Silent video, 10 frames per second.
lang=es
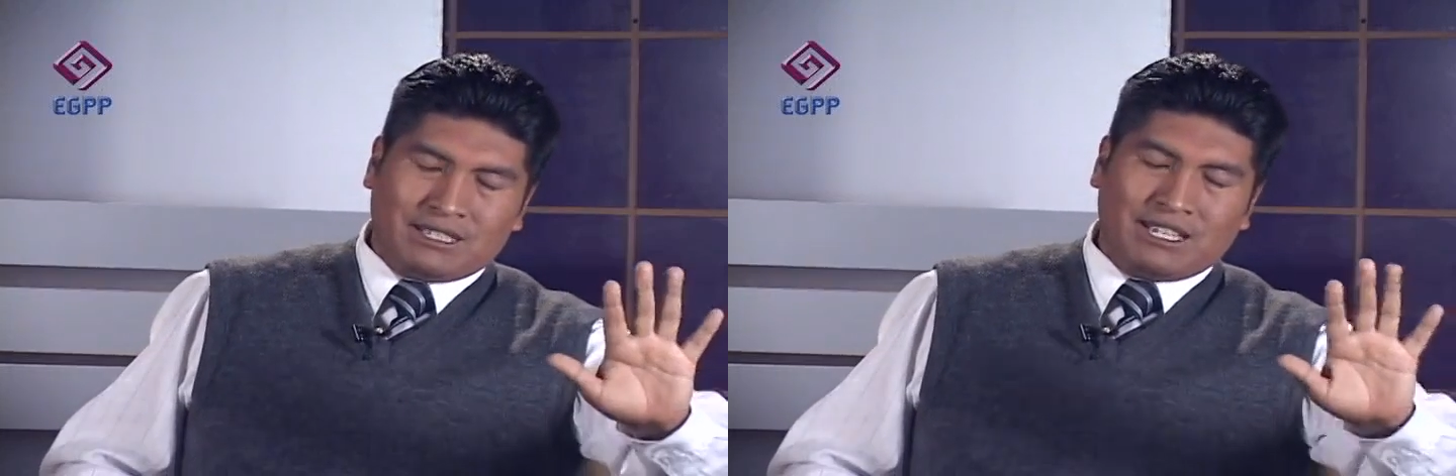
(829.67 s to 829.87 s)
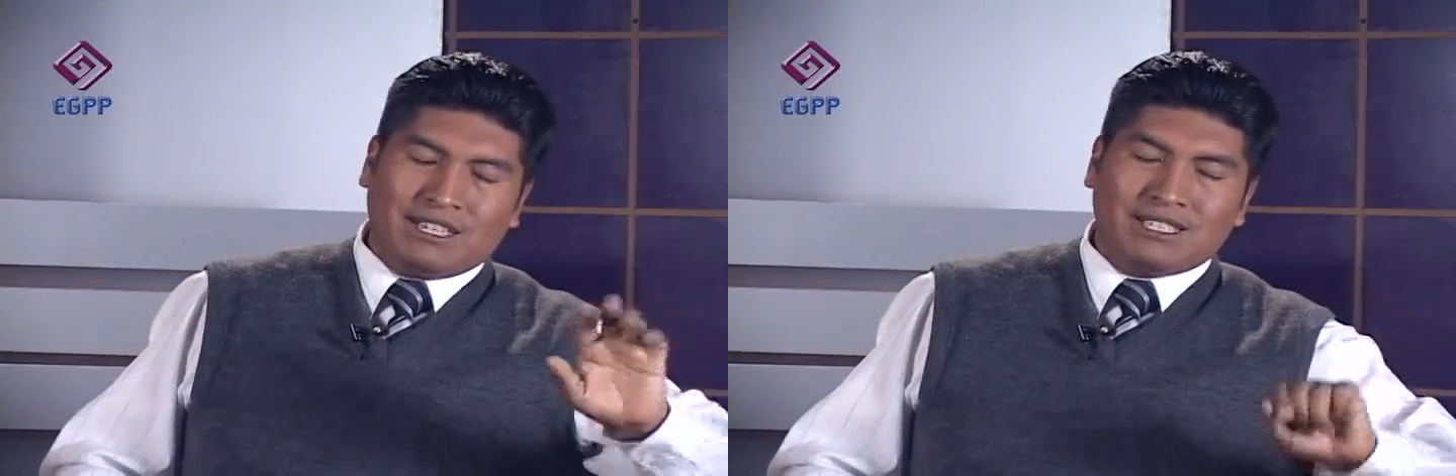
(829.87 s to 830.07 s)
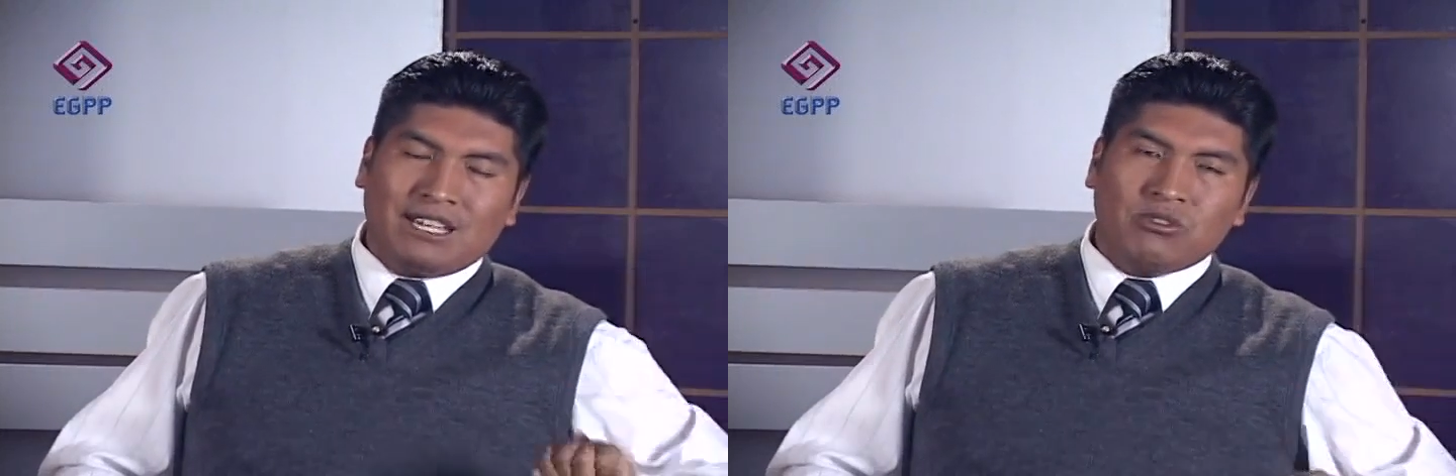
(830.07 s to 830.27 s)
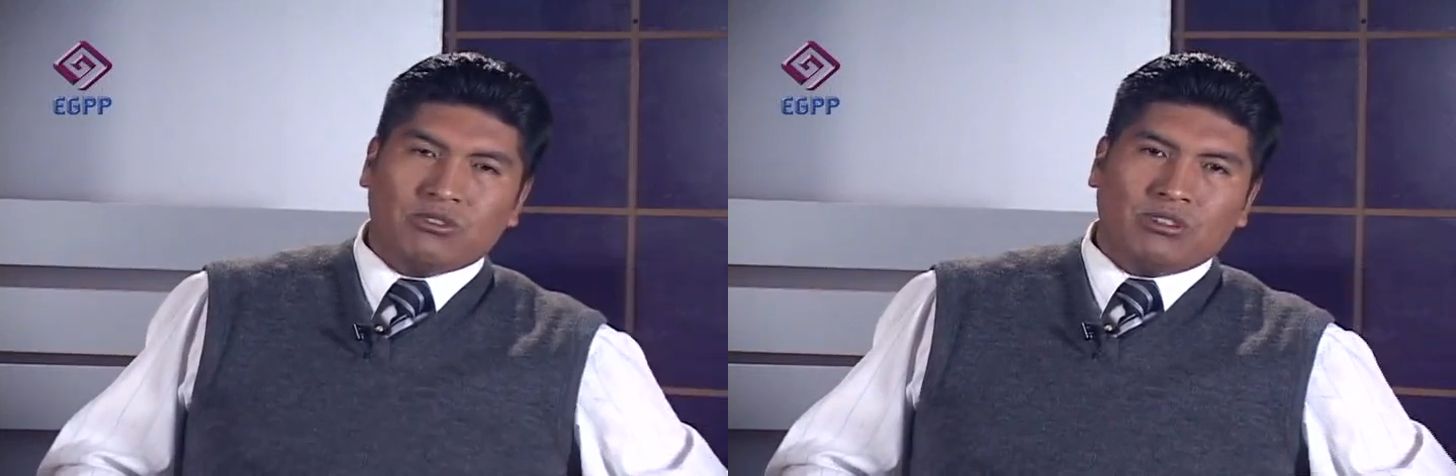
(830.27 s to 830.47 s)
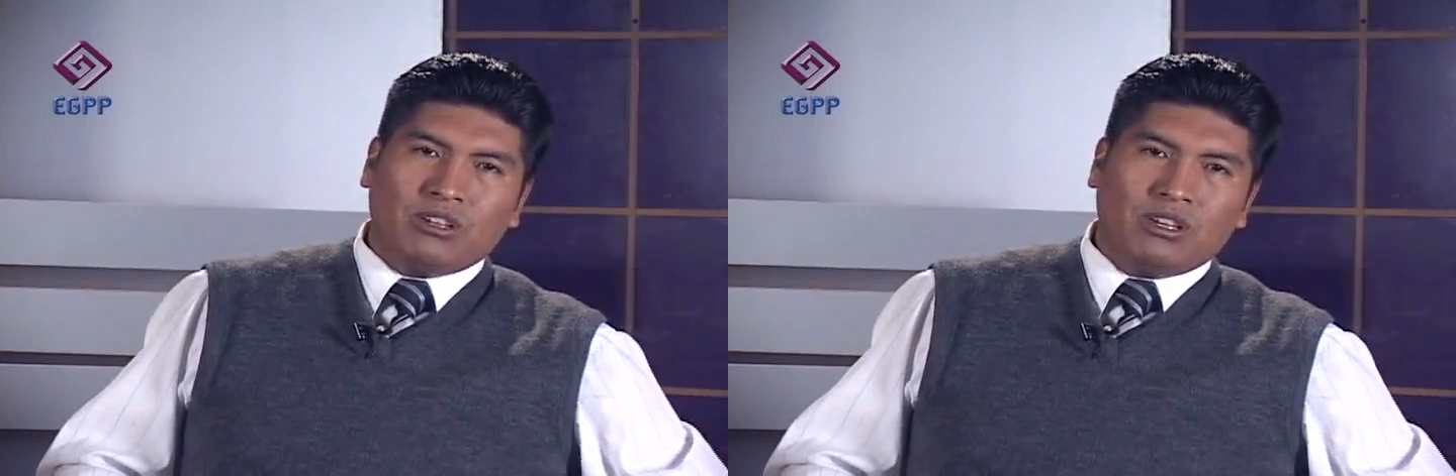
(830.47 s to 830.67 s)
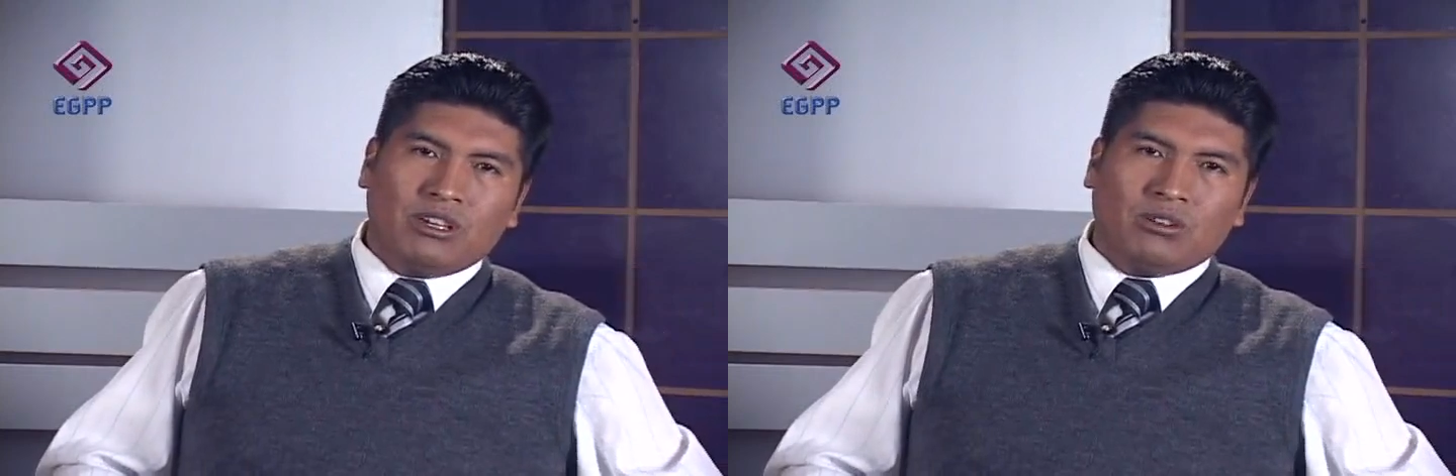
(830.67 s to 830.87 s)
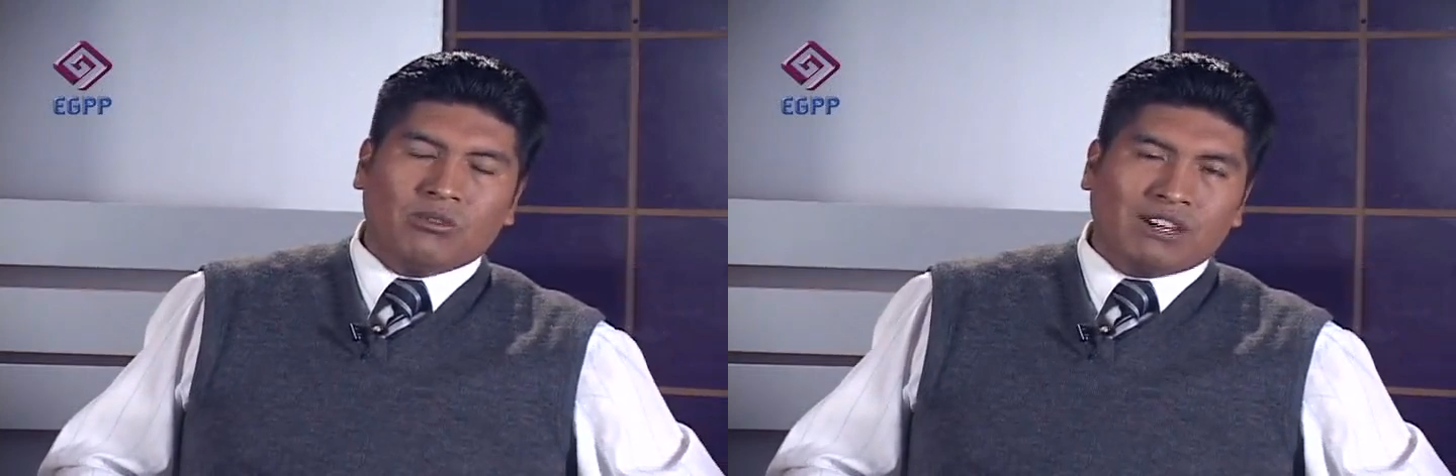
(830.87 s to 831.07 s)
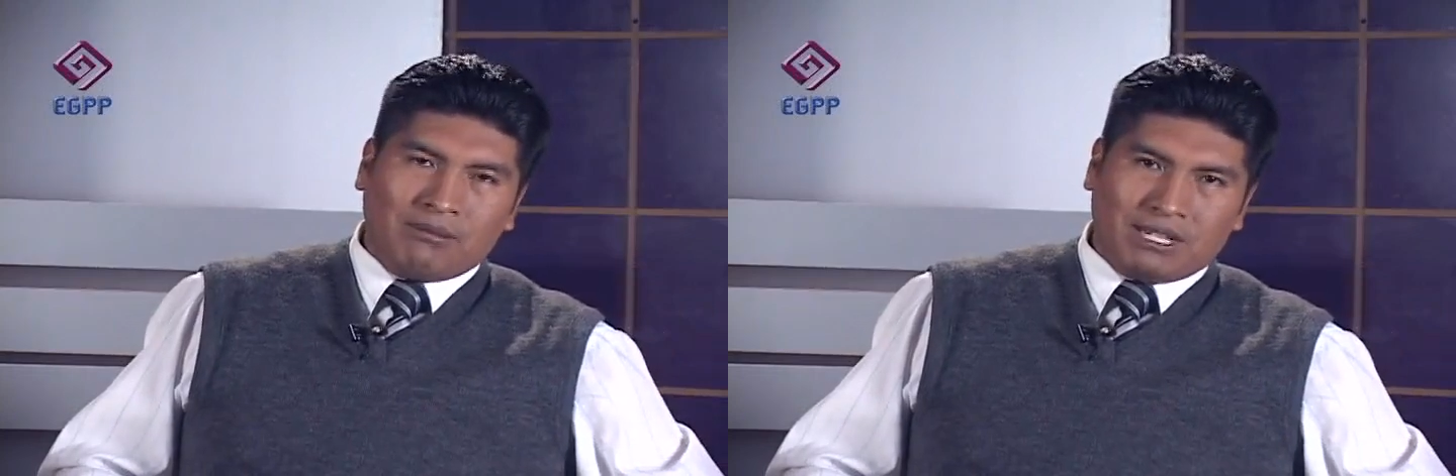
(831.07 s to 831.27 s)
seis años,
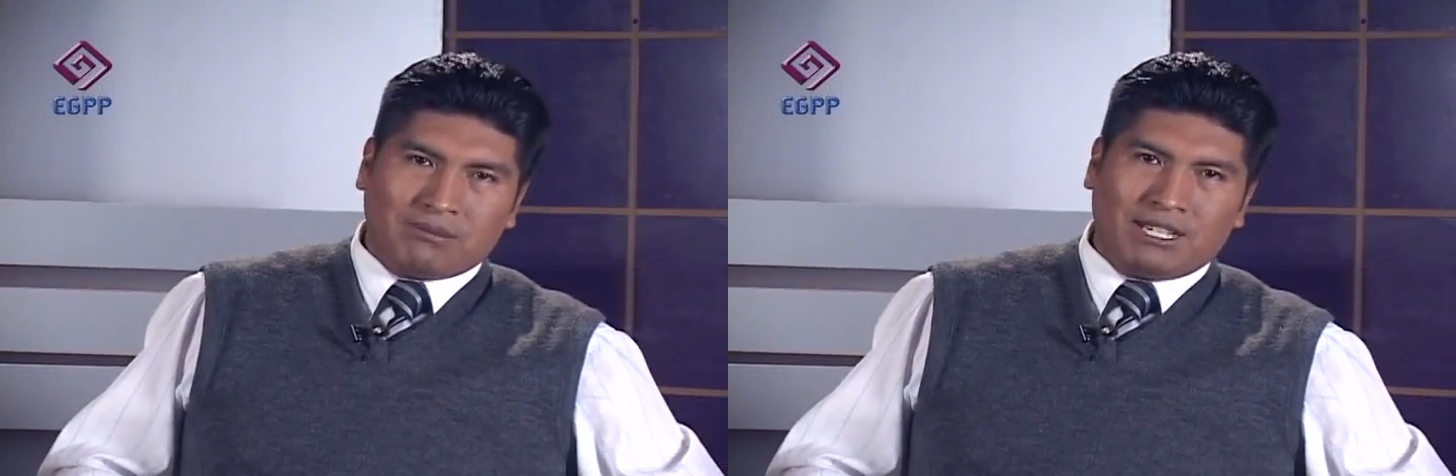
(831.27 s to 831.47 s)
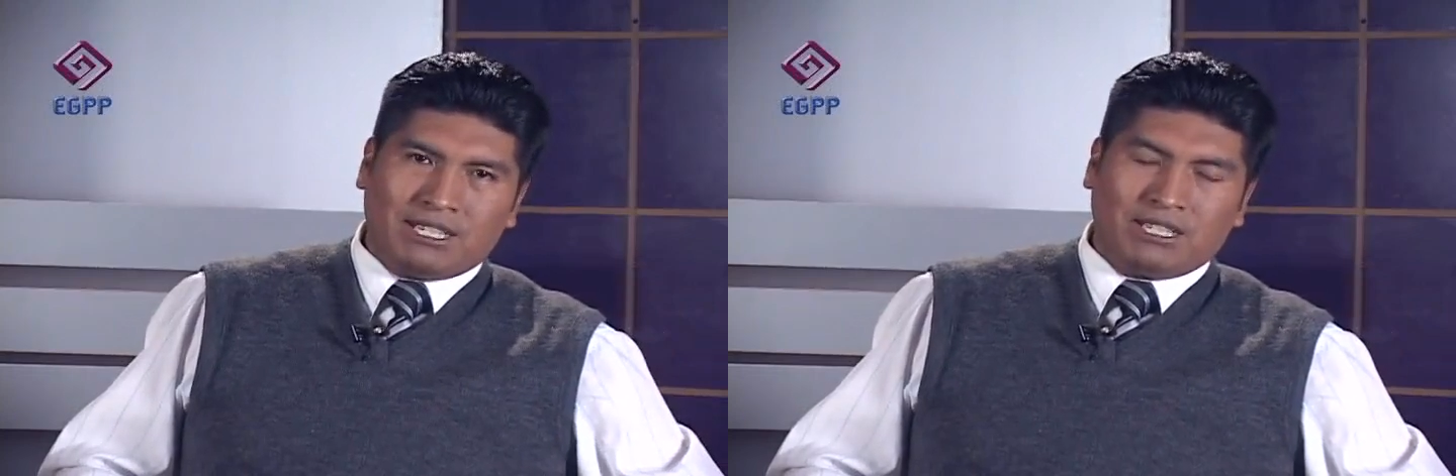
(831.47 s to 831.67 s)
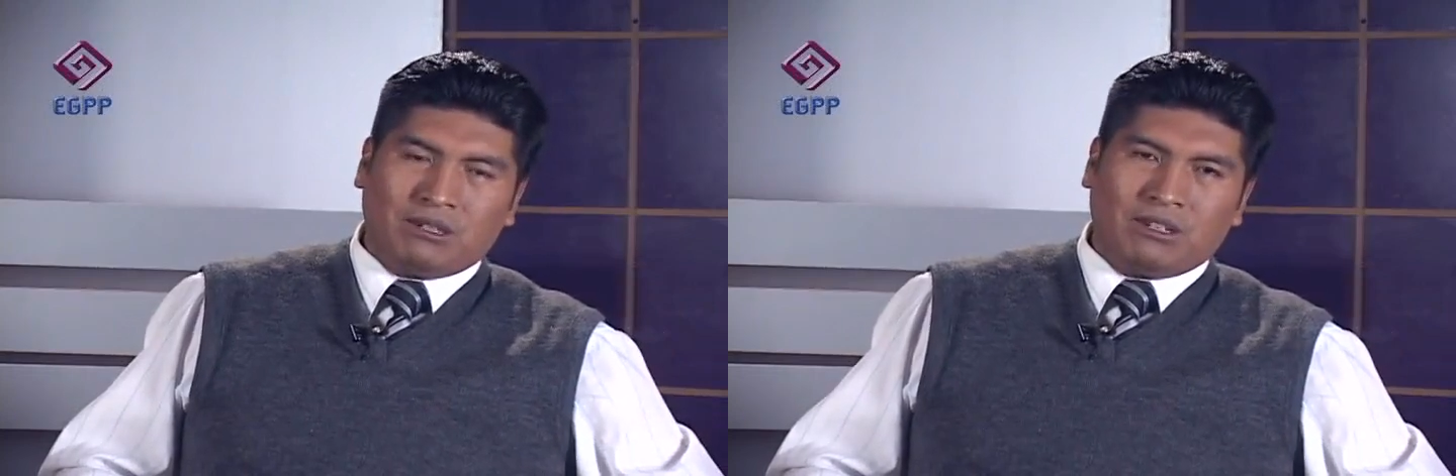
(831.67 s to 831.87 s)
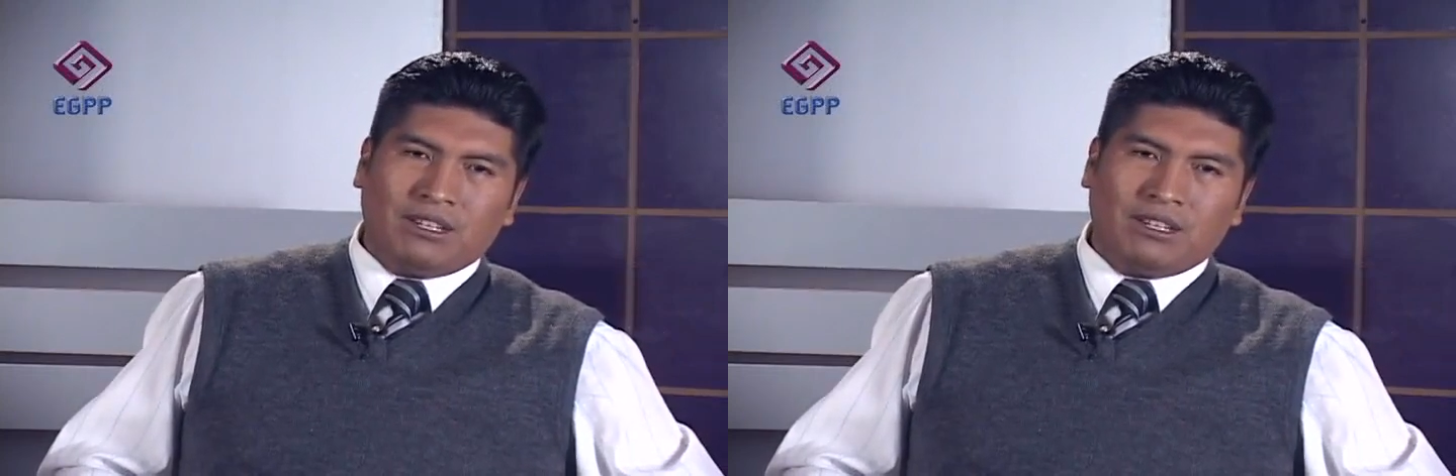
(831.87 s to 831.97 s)
nunca más van a ser